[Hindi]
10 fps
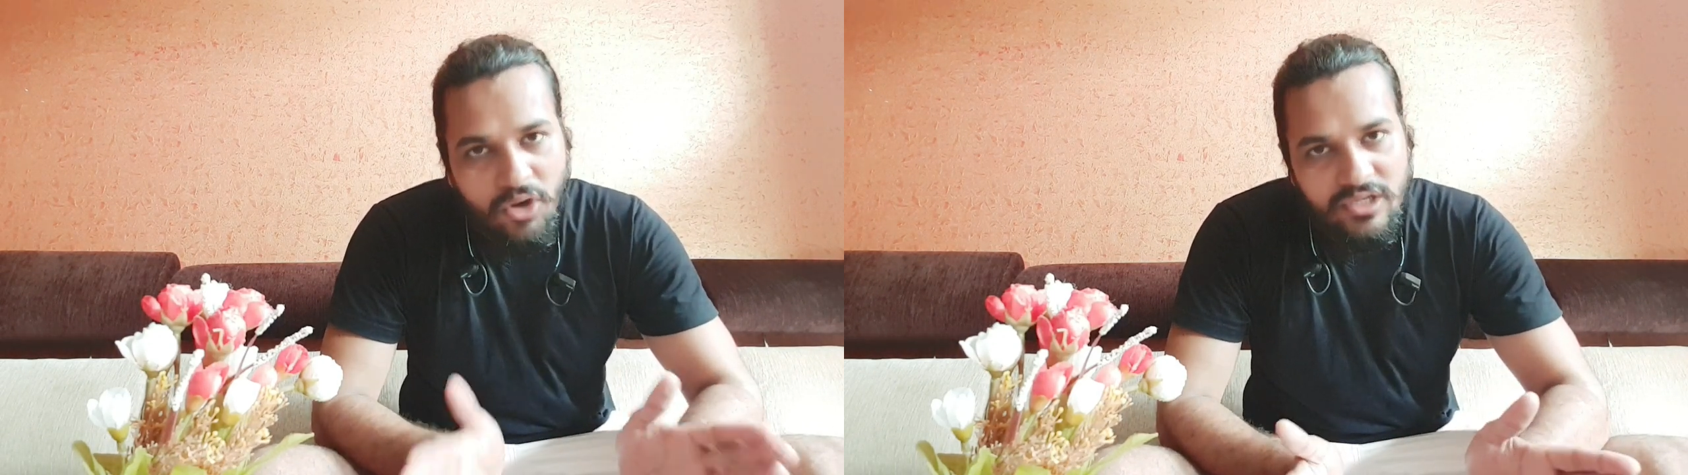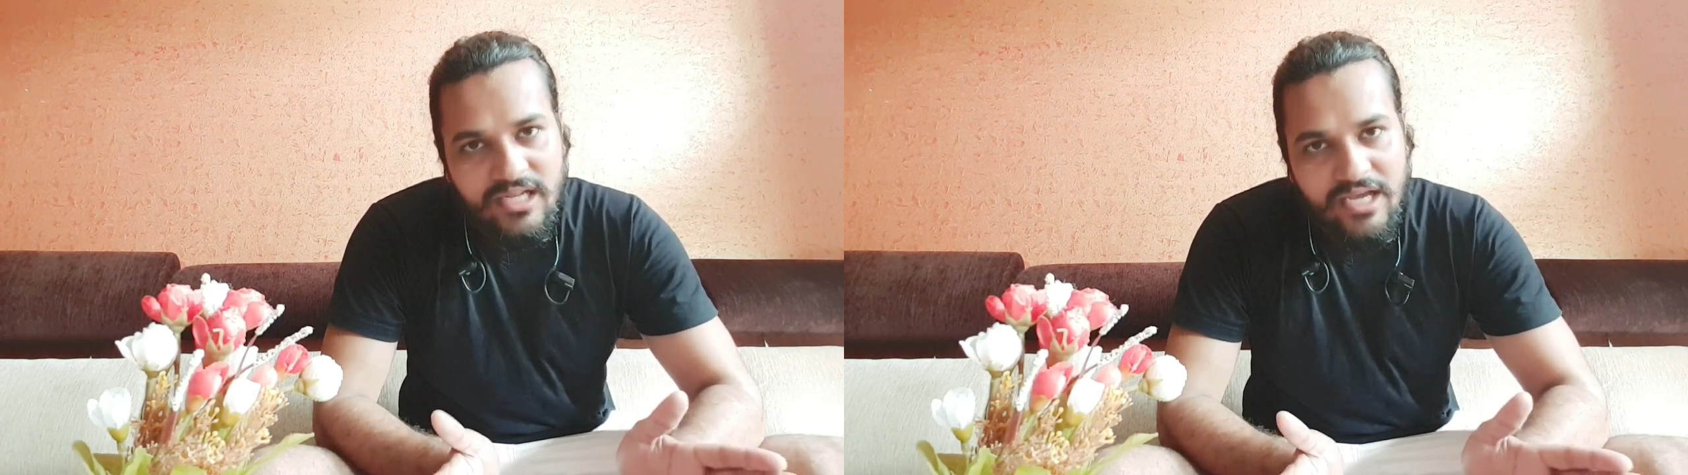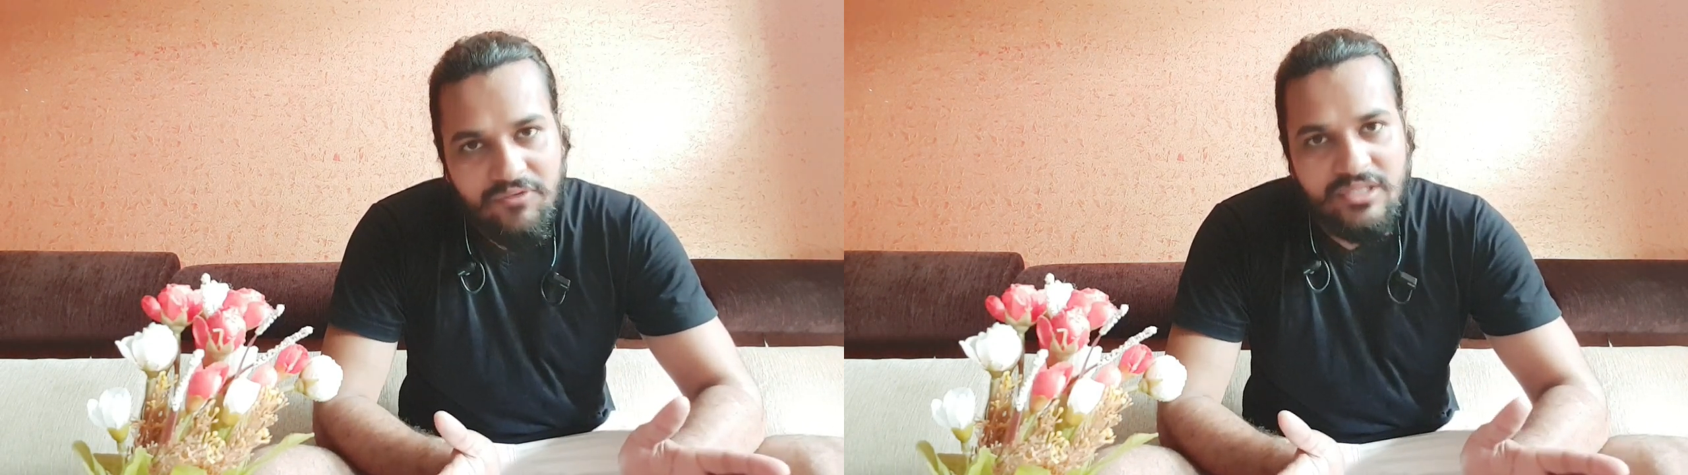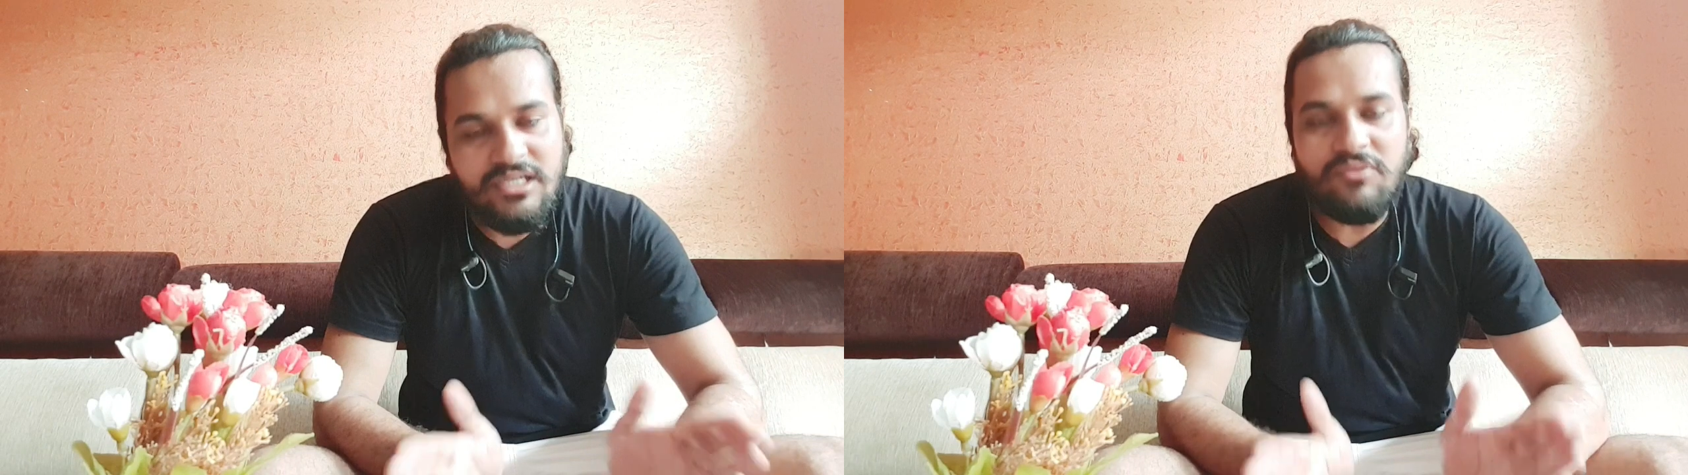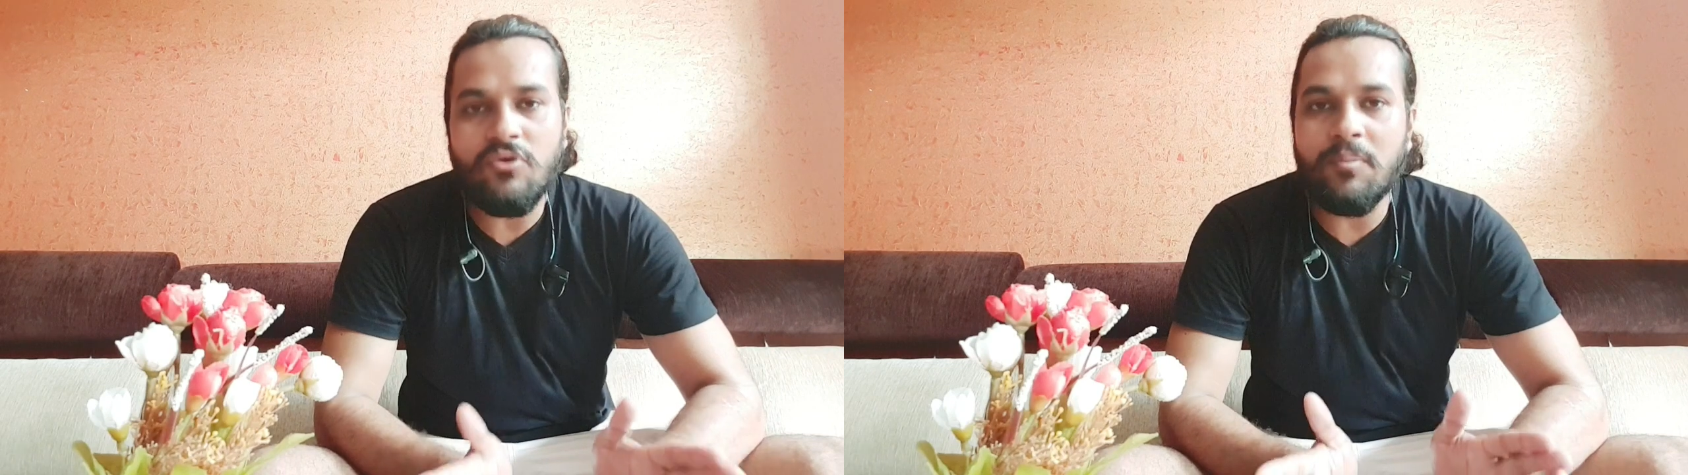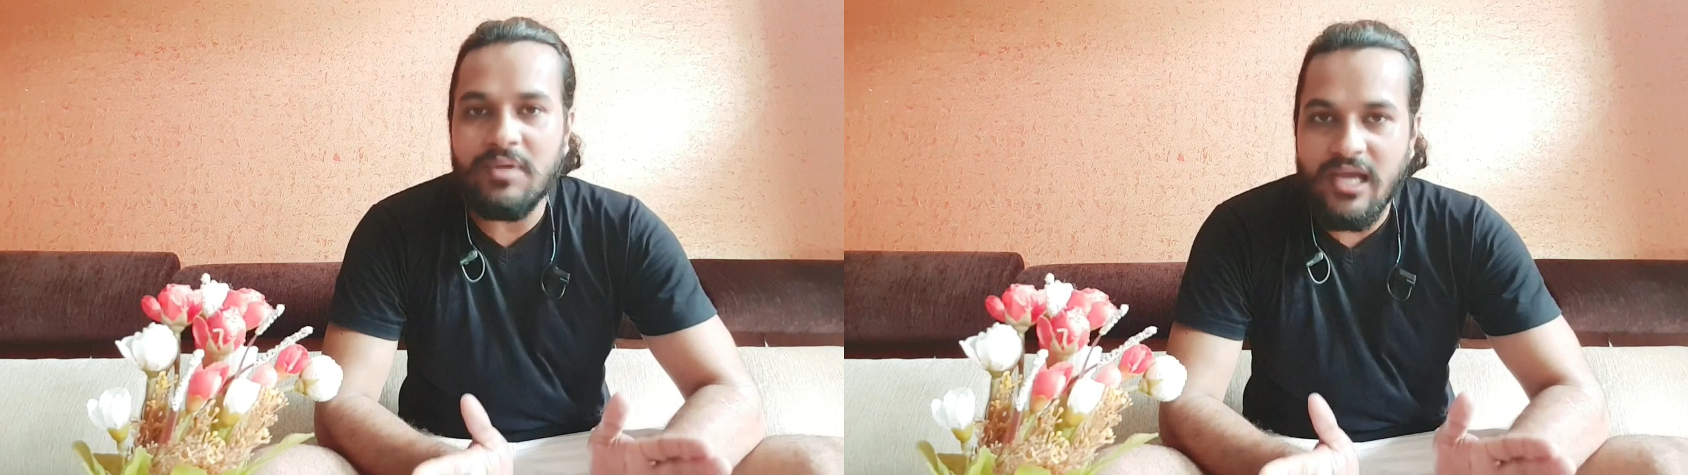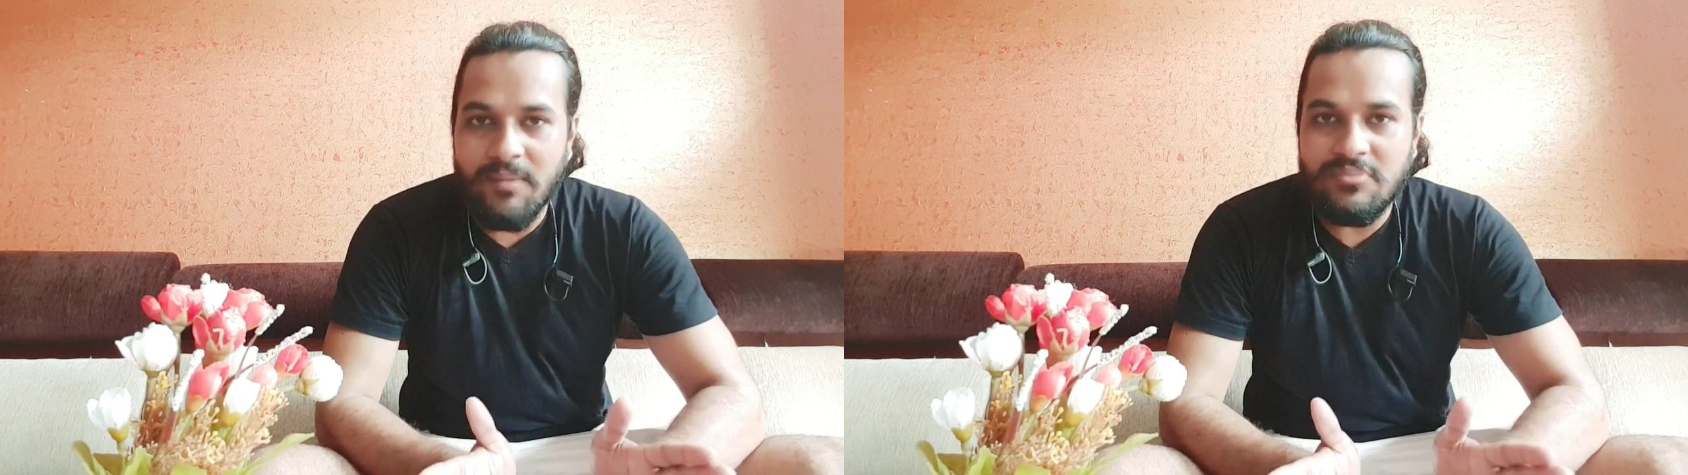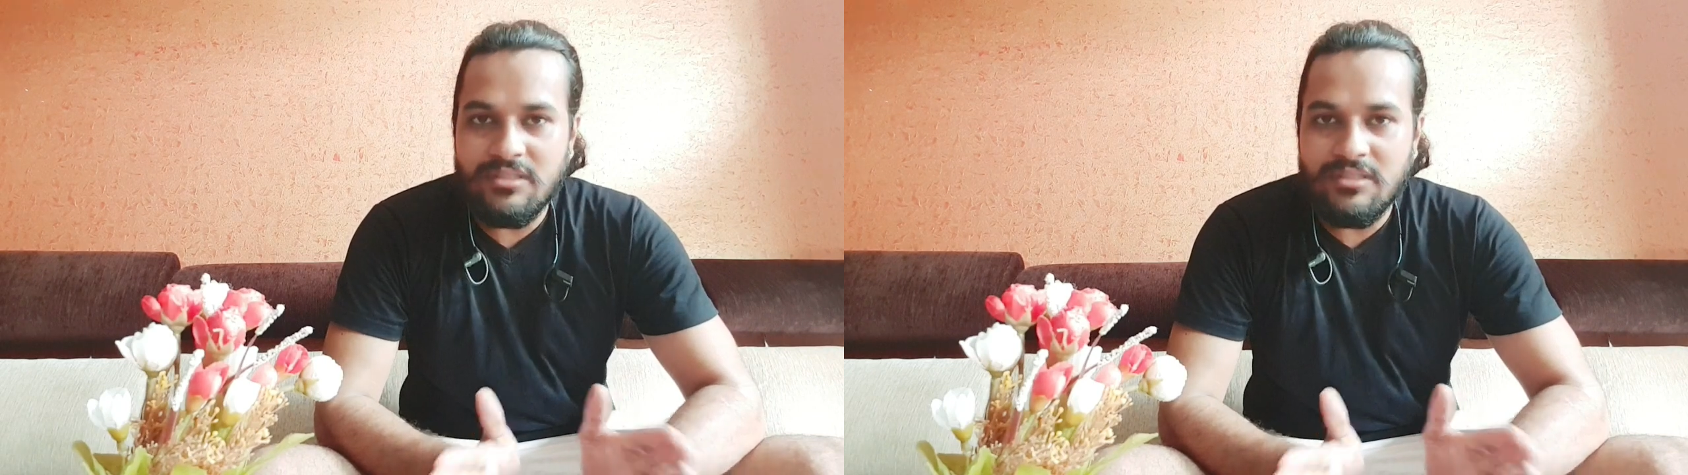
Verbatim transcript: बॉडी लैंग्वेज है वो अपने आप